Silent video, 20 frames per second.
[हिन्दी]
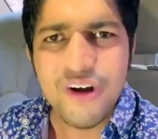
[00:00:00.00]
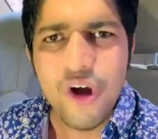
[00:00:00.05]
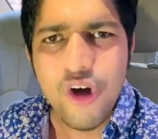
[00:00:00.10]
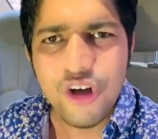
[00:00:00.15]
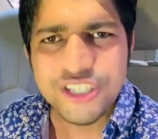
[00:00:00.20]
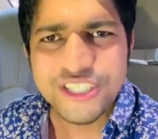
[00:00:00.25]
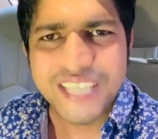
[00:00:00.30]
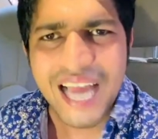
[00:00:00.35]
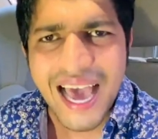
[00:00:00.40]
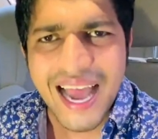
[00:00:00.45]

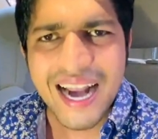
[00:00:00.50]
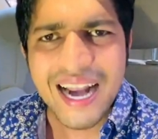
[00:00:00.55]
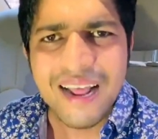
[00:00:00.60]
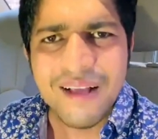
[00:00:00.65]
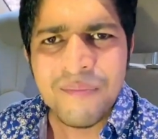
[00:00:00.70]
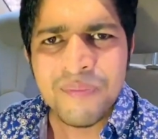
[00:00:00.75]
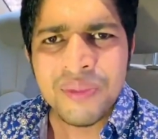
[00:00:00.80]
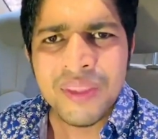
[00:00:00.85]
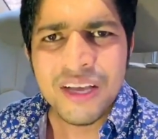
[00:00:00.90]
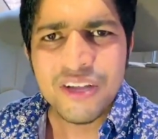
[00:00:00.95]
रोस्टर
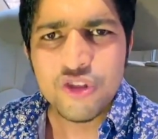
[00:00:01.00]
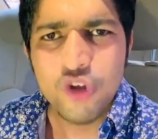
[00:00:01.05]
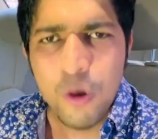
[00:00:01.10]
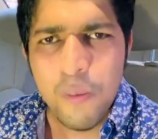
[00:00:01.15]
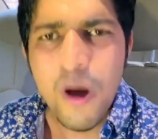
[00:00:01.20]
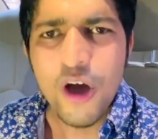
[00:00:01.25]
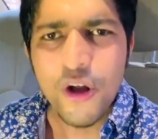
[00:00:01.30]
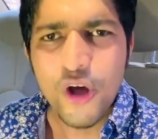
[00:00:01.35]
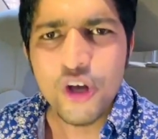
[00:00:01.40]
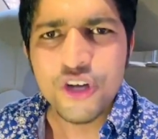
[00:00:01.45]

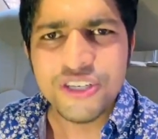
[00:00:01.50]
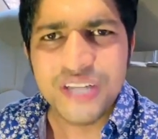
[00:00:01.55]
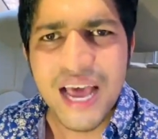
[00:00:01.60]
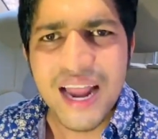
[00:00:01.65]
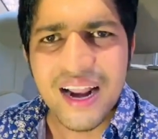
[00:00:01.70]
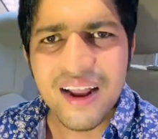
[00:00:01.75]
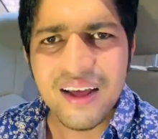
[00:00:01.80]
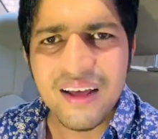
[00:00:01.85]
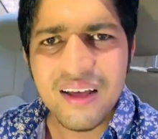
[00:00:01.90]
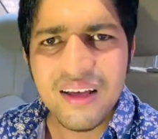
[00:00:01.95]
तुम हो
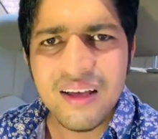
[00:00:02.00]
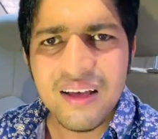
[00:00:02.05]
रोस्टर